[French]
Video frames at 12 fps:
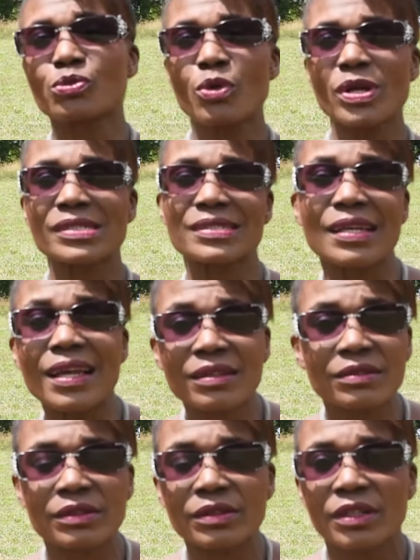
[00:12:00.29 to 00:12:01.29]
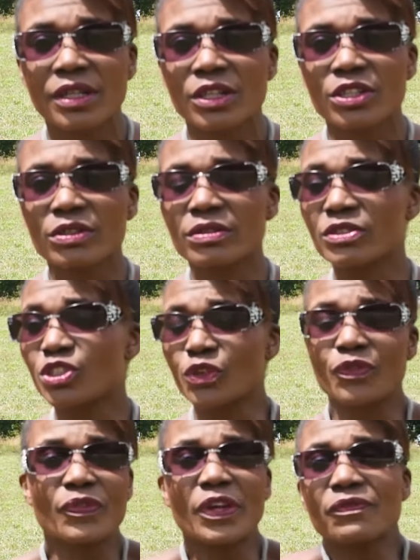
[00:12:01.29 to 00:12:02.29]
ou moins sain, je
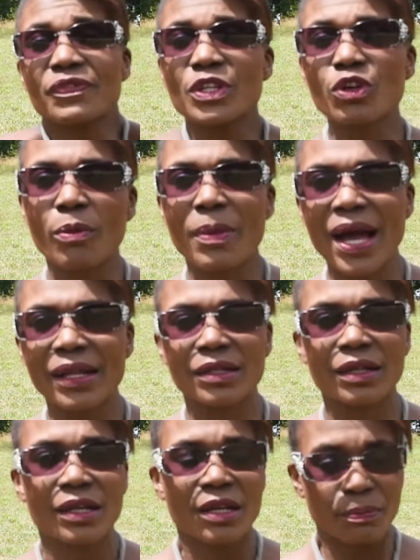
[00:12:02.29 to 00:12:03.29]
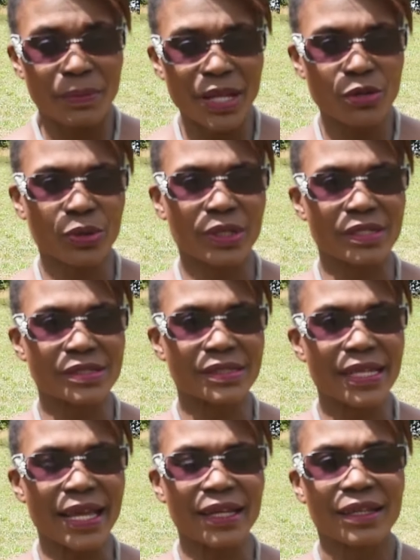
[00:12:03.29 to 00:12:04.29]
vivais une vie normale, mais le
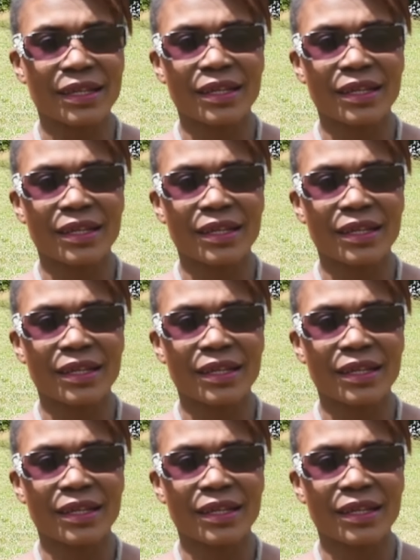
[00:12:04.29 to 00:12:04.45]
cancer